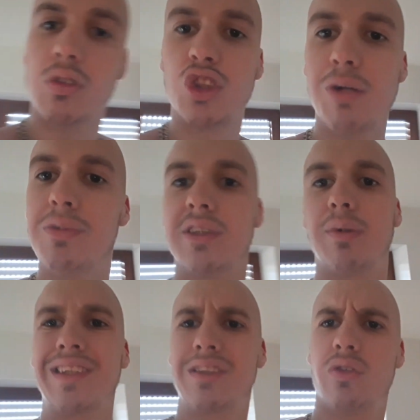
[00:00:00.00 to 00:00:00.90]
Champions
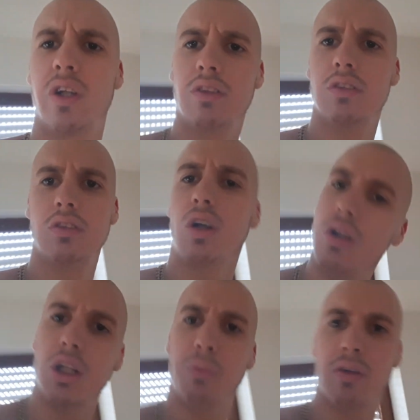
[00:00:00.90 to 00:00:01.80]
League zu werden. Gönn
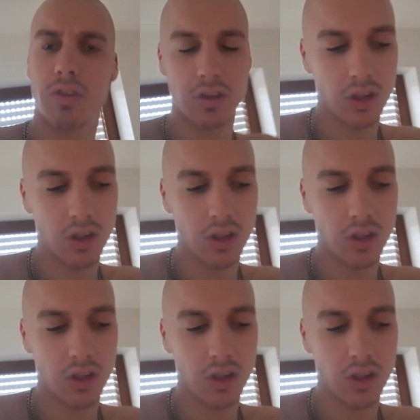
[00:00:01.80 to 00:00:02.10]
ich ihm helfen.